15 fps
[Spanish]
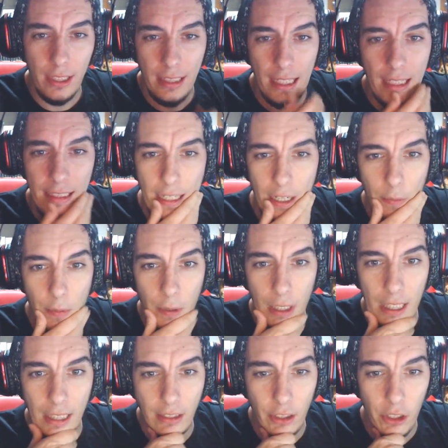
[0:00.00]
tal, ya lo vimos en
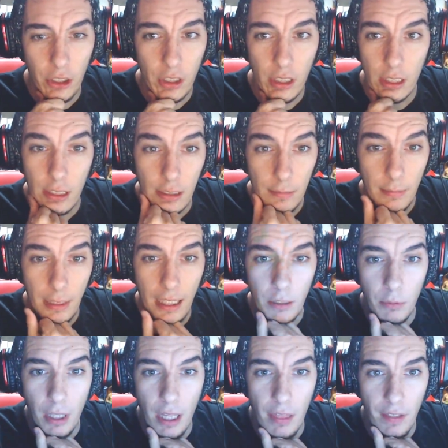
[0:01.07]
el anterior, ¿vale?
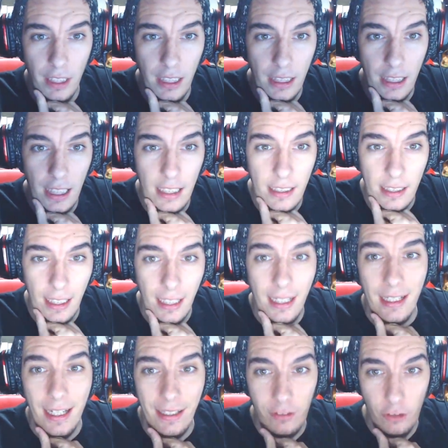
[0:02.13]
Algunas escenicas.
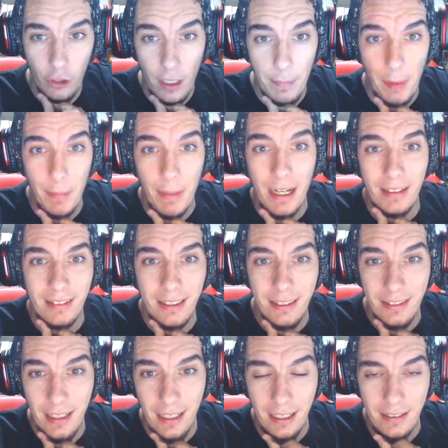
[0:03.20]
Esto es del primer
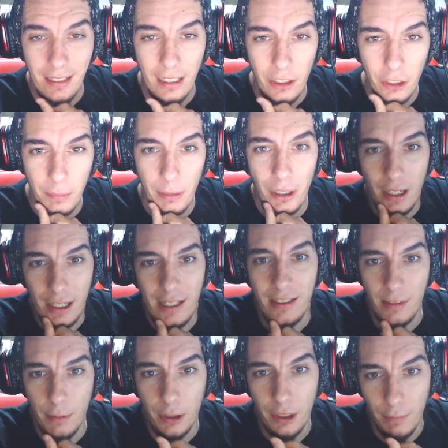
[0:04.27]
teaser que salió, pero ahora ya
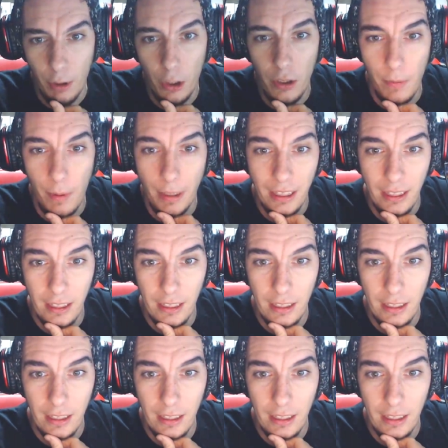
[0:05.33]
sabemos que es Broly, obviamente.